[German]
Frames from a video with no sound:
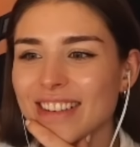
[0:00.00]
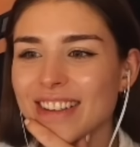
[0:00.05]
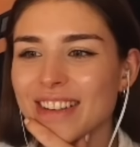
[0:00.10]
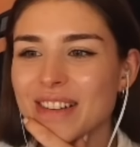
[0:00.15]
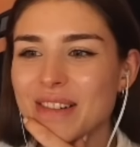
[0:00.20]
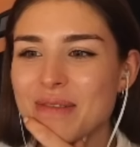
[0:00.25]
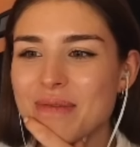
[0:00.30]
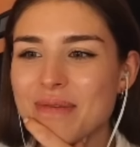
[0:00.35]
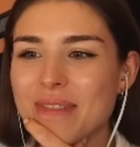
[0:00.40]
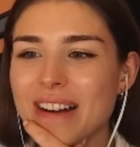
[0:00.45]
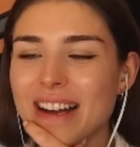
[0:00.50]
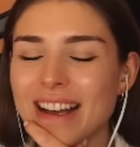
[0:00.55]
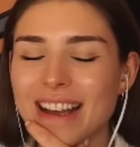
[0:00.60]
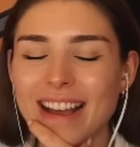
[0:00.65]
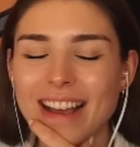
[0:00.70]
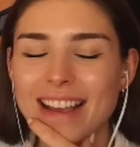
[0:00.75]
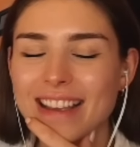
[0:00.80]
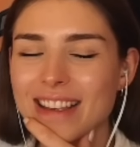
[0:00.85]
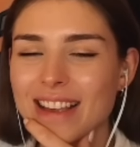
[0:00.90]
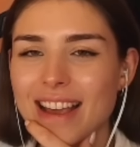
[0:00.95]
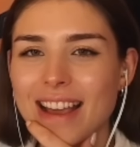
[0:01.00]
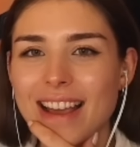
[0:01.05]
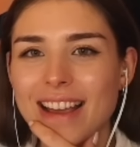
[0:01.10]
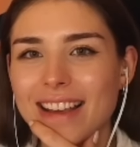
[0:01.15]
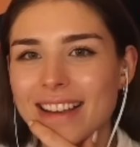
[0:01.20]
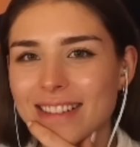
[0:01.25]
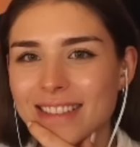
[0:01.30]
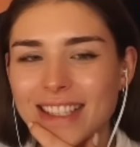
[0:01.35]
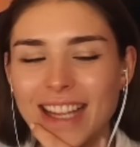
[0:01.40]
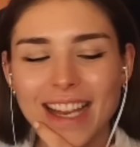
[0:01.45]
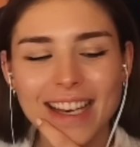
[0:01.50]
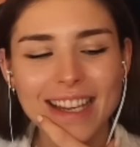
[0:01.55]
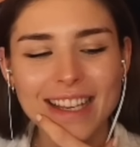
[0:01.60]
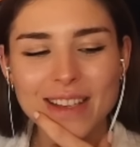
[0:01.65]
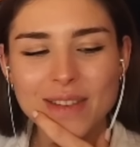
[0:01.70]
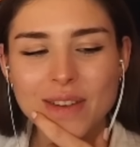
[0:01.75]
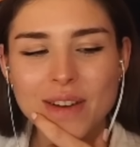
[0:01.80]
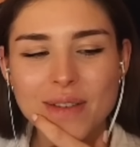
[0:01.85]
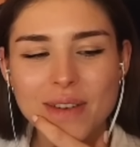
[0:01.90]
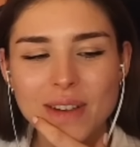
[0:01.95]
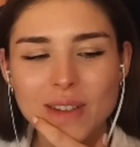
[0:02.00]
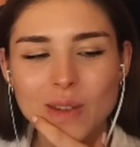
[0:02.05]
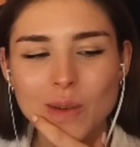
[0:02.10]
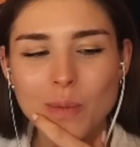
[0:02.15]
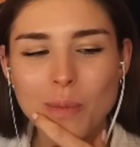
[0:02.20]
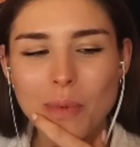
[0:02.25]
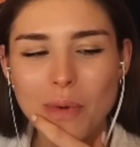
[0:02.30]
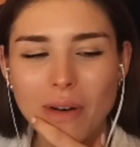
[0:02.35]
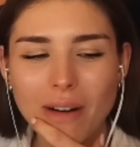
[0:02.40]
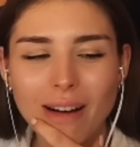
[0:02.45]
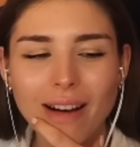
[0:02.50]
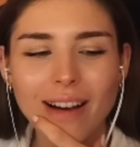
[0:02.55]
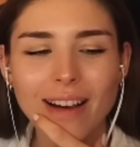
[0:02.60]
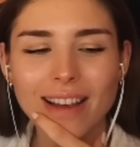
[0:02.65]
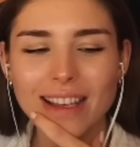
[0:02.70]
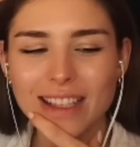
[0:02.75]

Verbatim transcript: ähm, ich, und da denke ich mir immer so, boah,